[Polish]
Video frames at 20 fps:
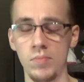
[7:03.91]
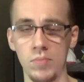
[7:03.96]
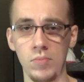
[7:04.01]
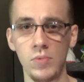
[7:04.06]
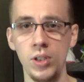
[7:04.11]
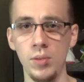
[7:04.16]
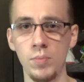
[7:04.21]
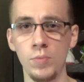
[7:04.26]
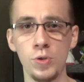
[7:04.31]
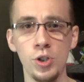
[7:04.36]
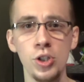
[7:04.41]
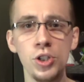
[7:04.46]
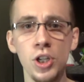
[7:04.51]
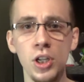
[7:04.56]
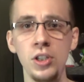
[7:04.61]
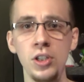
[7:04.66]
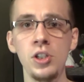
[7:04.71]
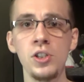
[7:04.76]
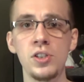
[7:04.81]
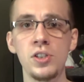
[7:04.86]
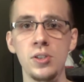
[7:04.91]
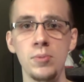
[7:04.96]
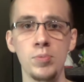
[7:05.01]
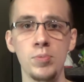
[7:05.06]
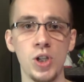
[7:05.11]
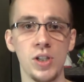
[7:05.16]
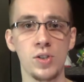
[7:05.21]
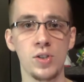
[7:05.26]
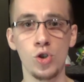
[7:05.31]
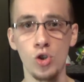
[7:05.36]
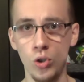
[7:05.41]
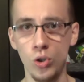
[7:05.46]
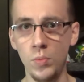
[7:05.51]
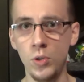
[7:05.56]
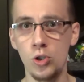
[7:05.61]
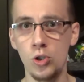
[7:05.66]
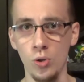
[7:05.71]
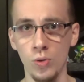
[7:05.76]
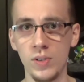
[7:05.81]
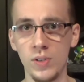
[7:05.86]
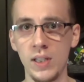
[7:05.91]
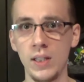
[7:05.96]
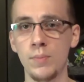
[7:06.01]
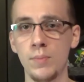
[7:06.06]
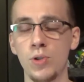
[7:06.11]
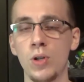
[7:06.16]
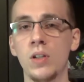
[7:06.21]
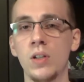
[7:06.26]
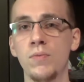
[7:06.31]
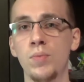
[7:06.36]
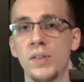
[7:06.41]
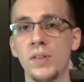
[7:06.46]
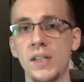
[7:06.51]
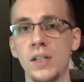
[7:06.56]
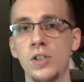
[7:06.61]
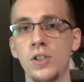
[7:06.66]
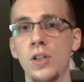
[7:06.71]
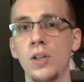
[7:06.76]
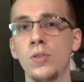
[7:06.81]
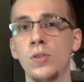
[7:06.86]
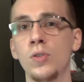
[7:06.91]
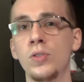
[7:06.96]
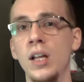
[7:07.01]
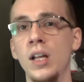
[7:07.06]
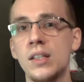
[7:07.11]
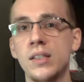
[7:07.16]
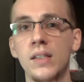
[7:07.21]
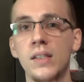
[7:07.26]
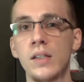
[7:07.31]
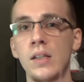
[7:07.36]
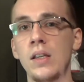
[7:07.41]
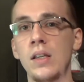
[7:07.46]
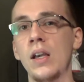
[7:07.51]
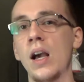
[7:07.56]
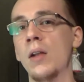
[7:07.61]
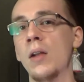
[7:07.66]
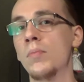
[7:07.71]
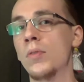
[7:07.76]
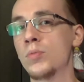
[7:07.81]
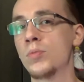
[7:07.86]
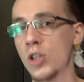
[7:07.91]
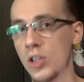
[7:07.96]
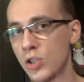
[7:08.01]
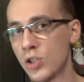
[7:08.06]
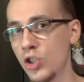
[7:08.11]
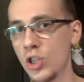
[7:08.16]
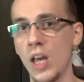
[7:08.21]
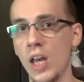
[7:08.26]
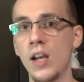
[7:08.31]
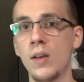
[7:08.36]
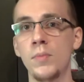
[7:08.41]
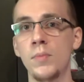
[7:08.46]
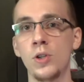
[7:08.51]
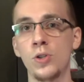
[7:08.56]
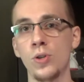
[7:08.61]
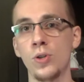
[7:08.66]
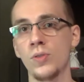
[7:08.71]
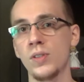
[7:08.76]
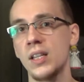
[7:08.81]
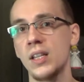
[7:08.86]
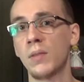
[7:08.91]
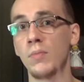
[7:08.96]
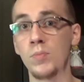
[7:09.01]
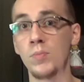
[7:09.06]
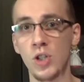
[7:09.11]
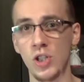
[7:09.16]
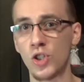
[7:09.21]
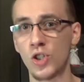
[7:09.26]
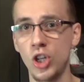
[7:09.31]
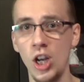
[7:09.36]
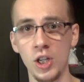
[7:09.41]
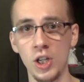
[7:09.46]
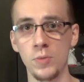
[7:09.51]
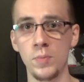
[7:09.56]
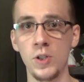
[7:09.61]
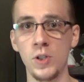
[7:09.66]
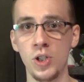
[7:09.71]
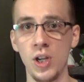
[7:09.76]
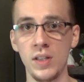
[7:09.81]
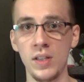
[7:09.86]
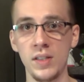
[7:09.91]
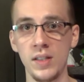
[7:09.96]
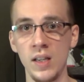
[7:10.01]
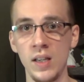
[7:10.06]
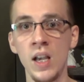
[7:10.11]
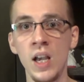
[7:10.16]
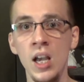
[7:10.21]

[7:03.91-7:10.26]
Nie musicie nic przez 3 miesiące na przykład płacać tych dotacji, albo przez 4 miesiące, albo przez 6 miesięcy.